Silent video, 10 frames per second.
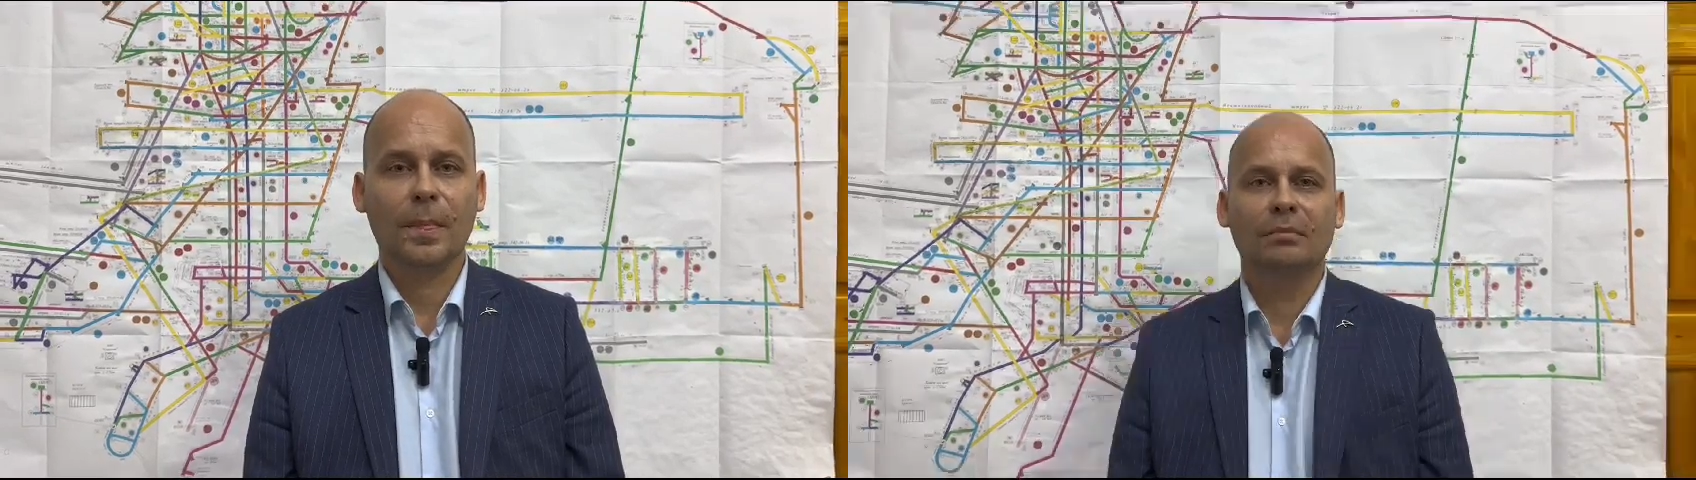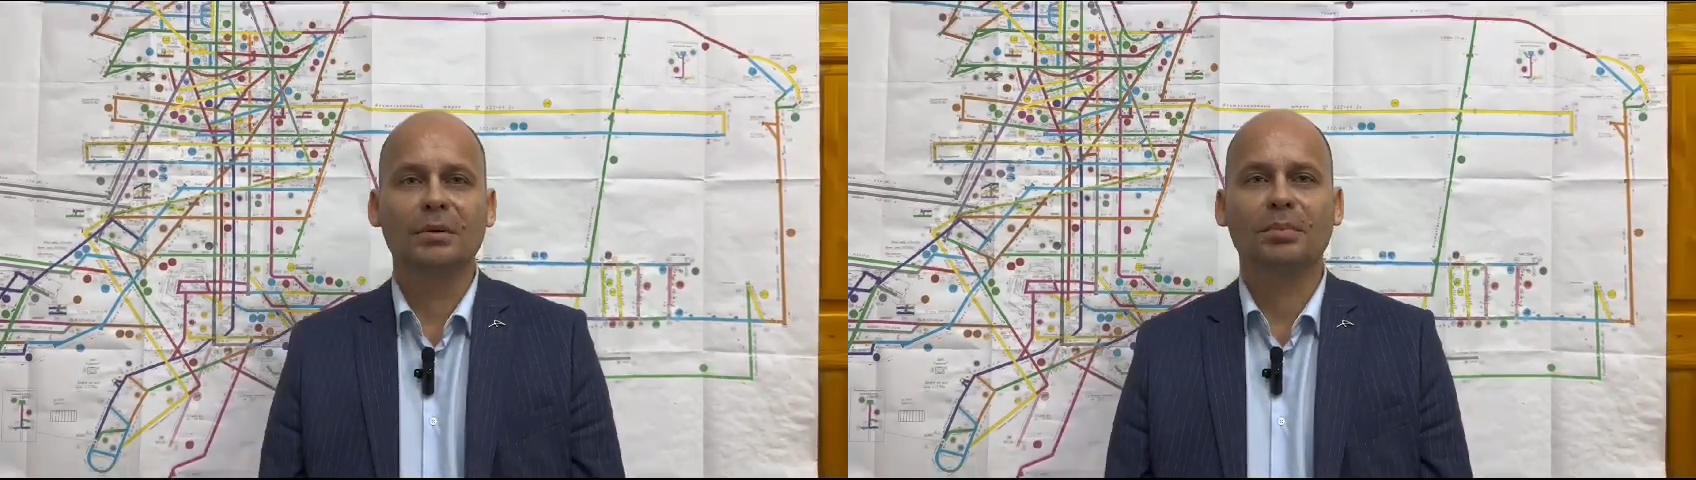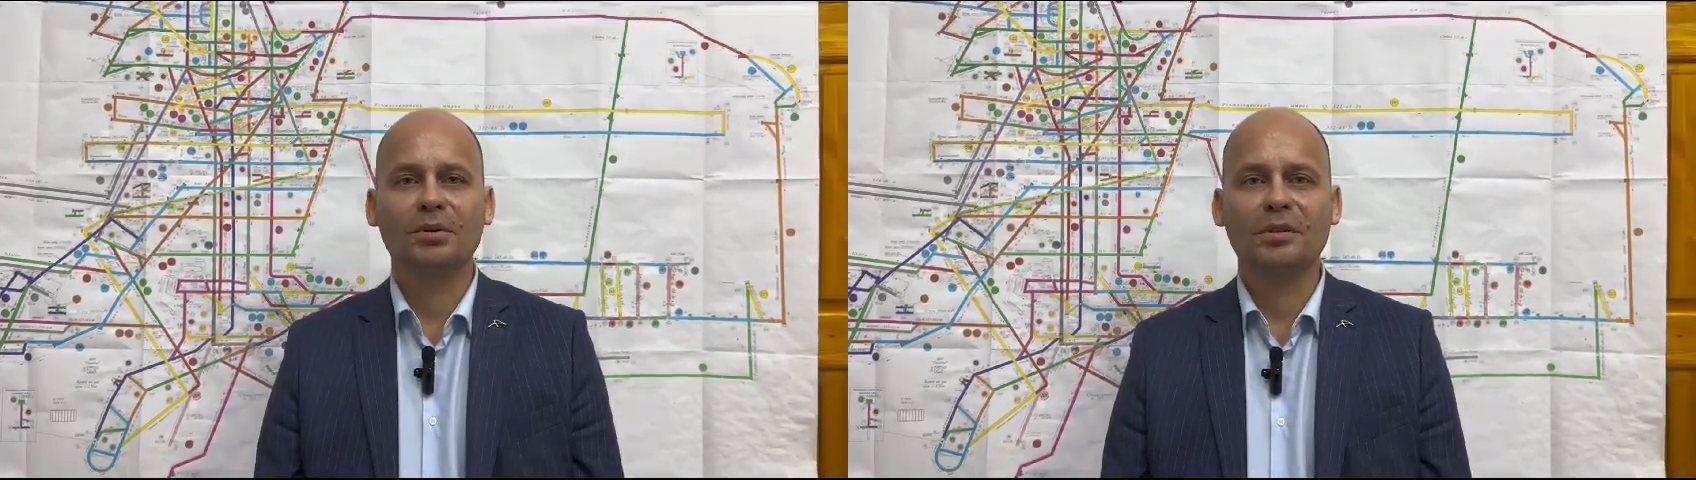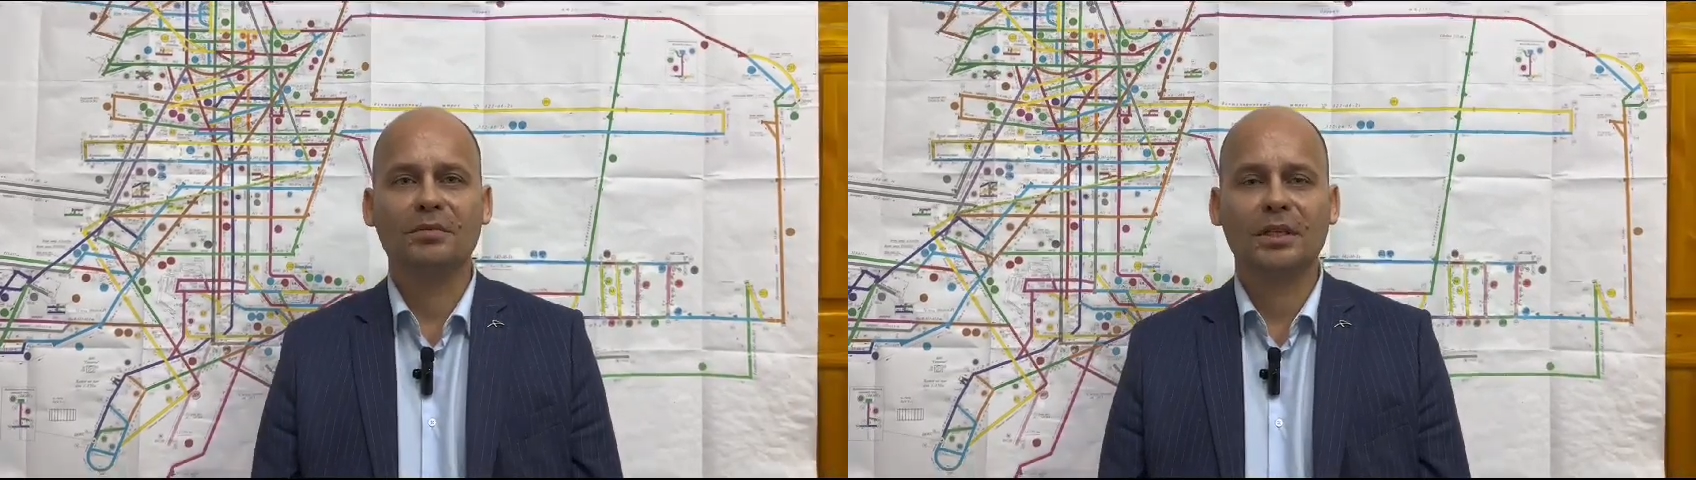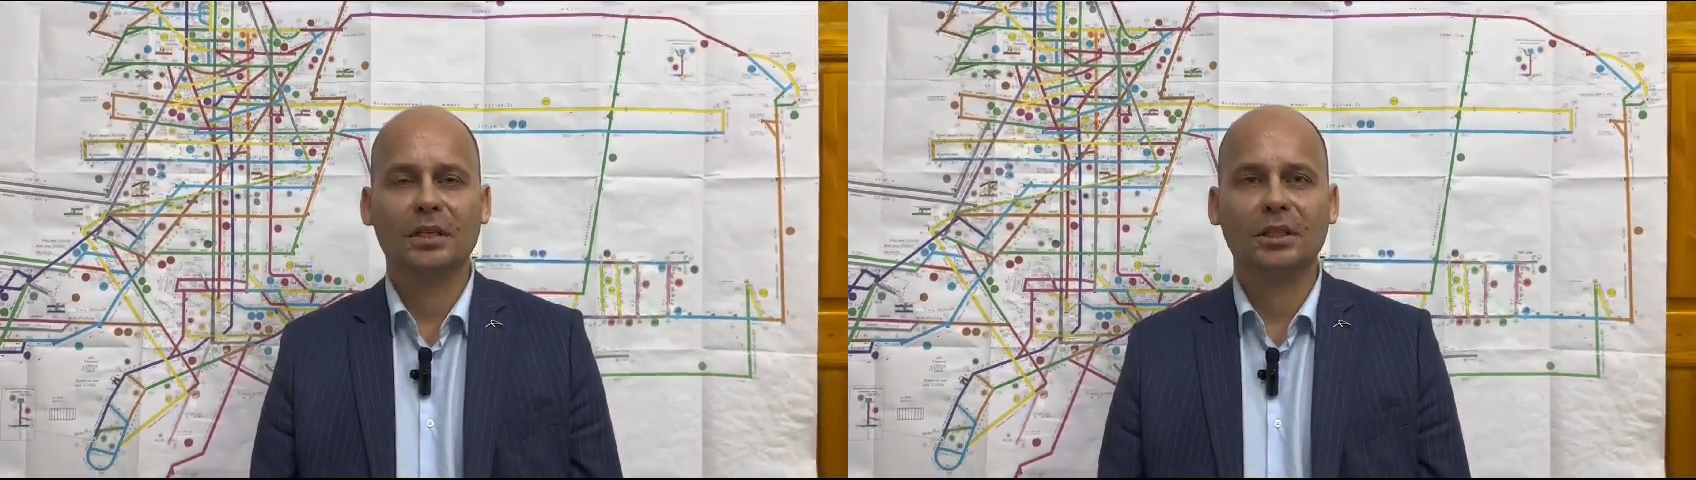Мы просим
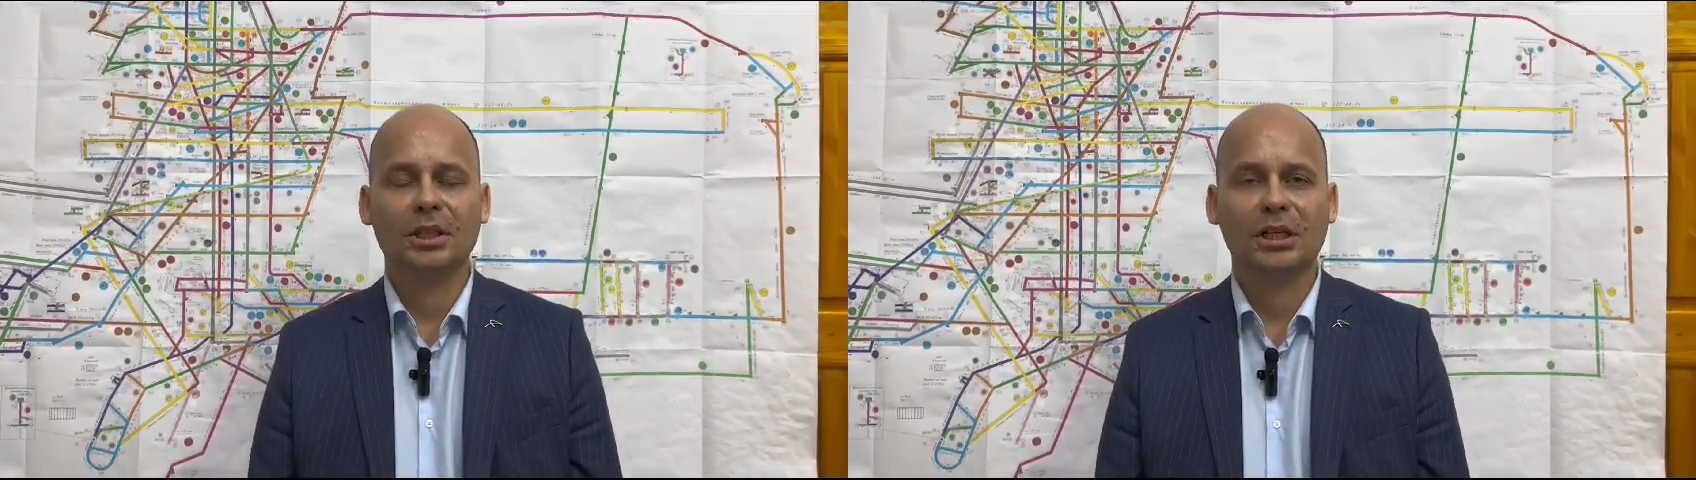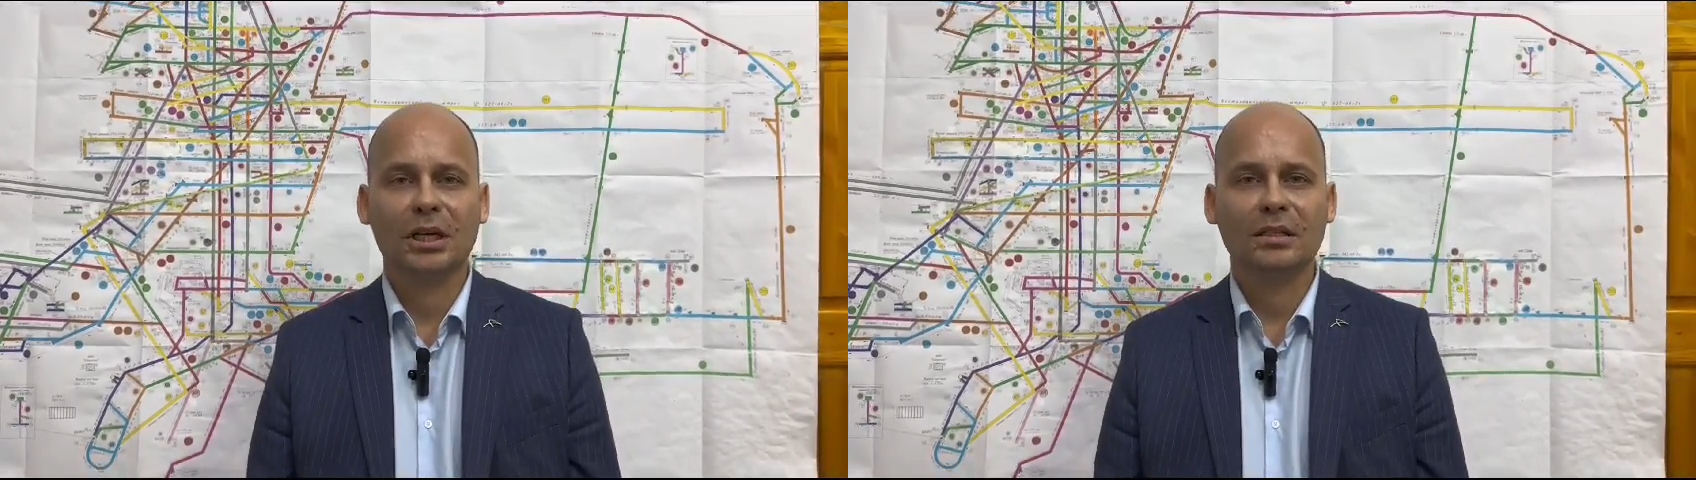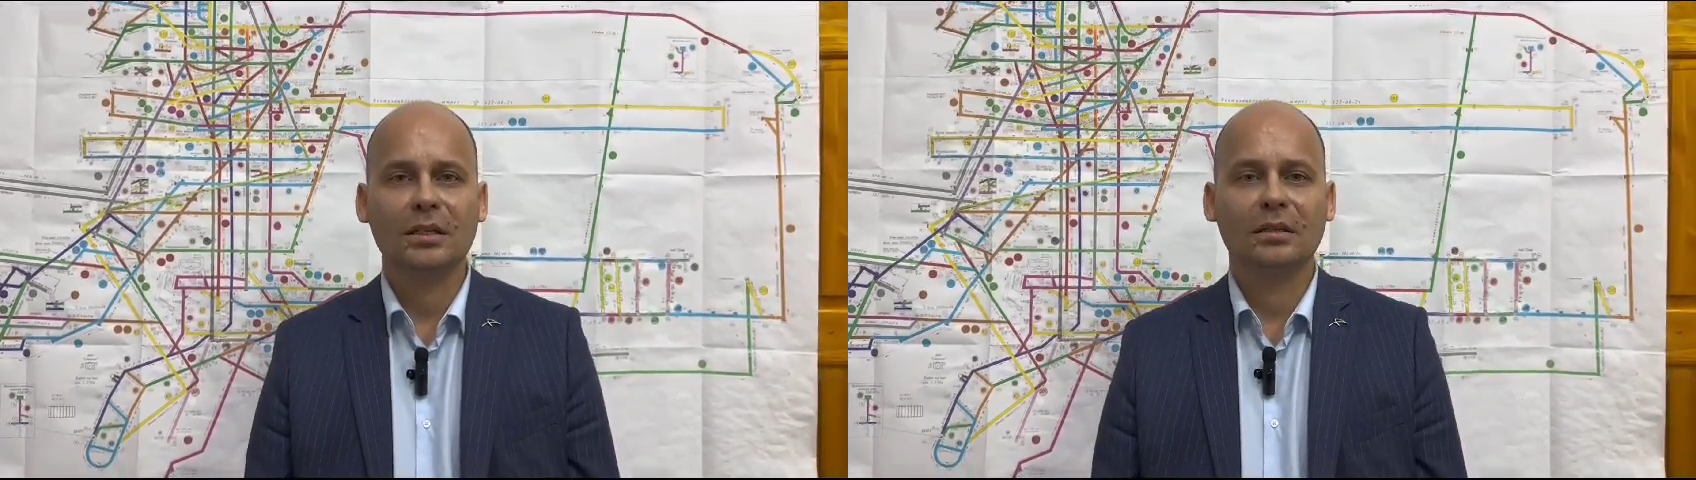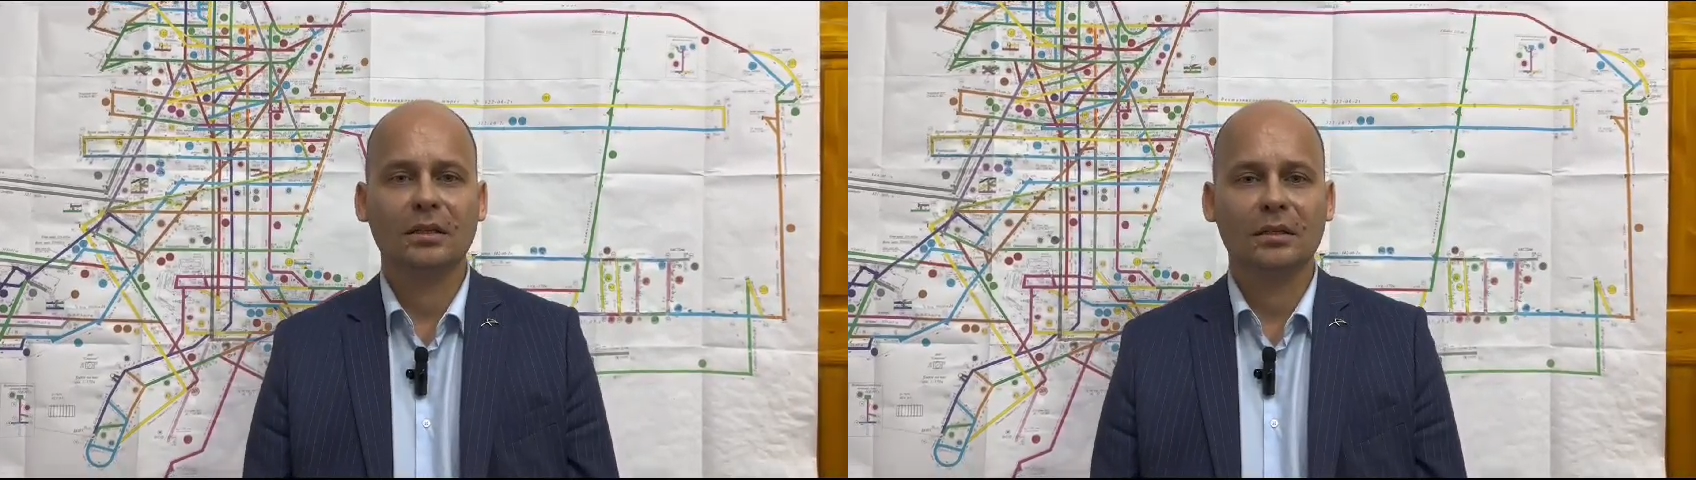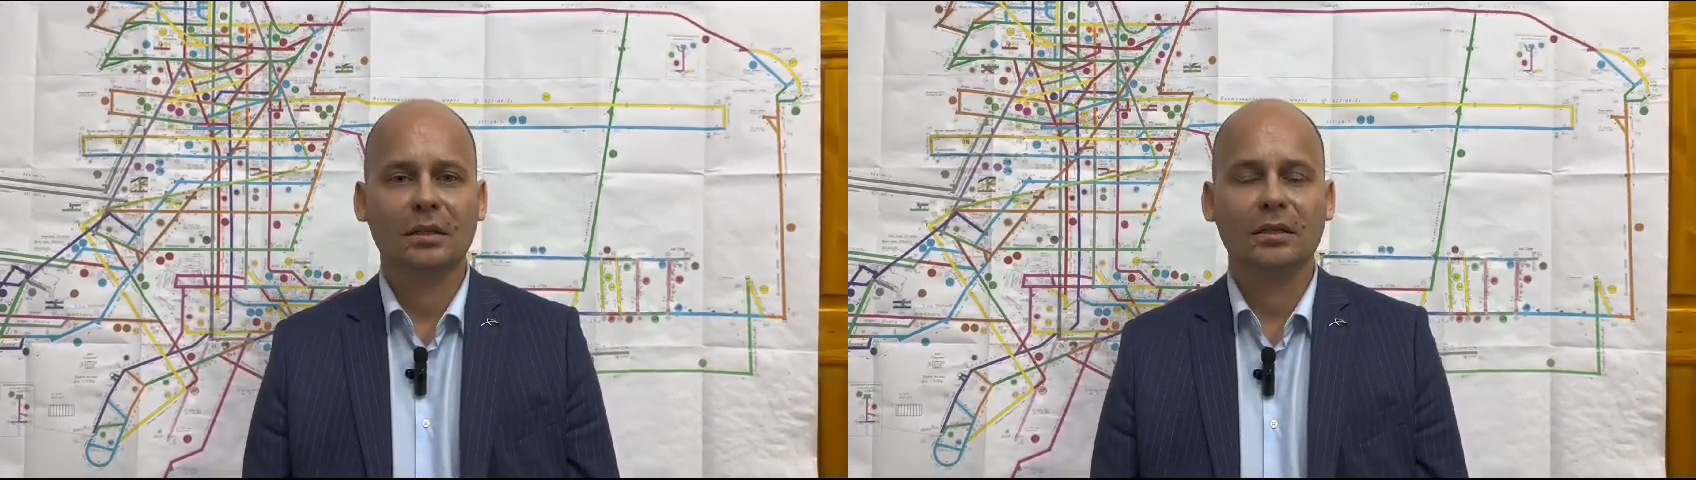всех держаться и
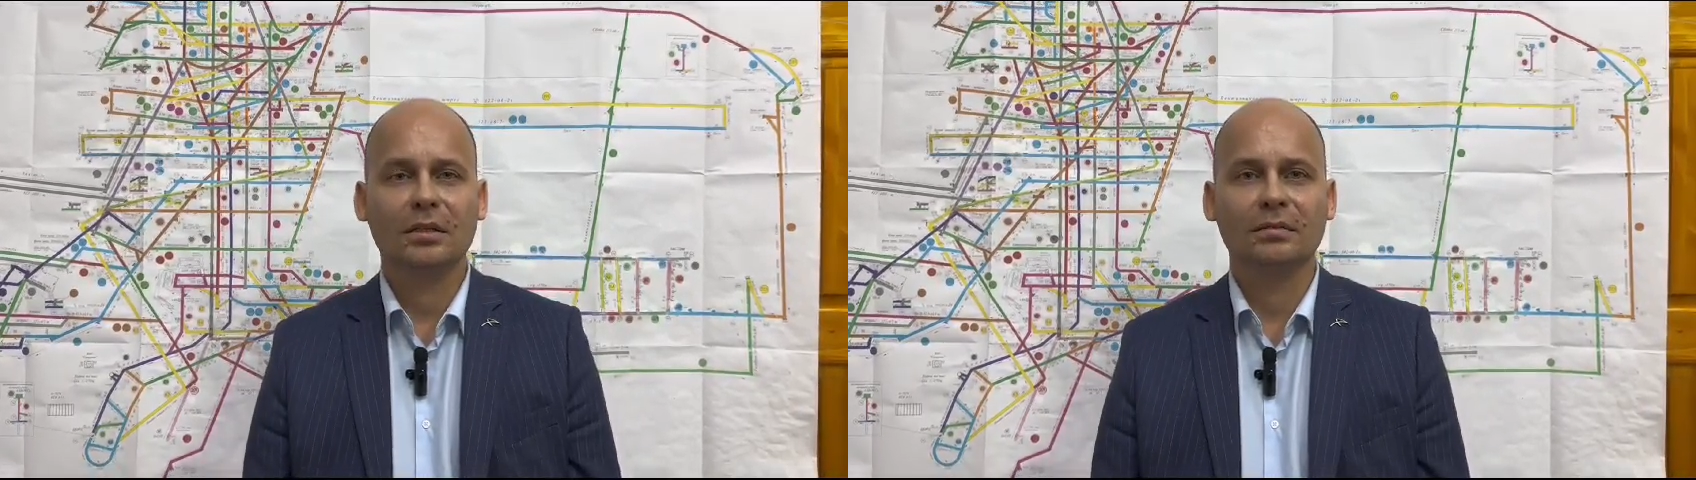надеяться.